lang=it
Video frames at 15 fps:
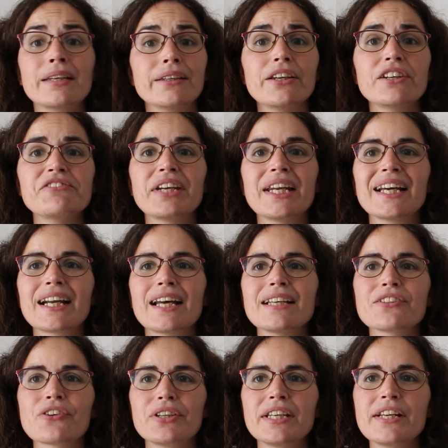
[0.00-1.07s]
Io vi
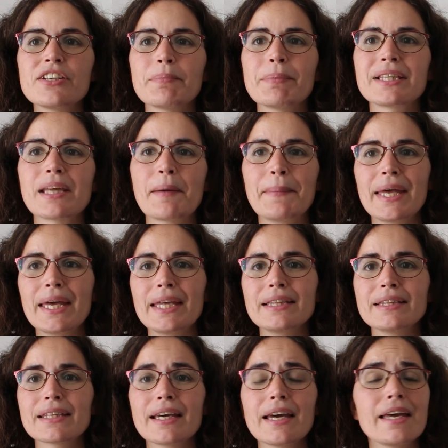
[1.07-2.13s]
ringrazio
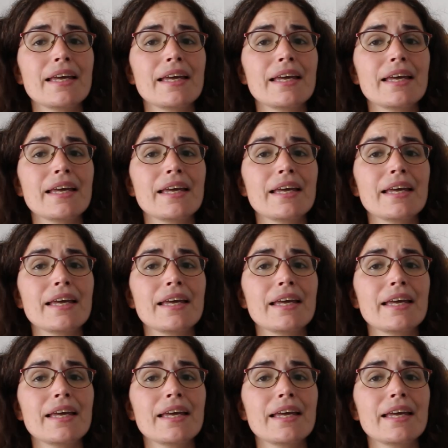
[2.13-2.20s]
anticipatamente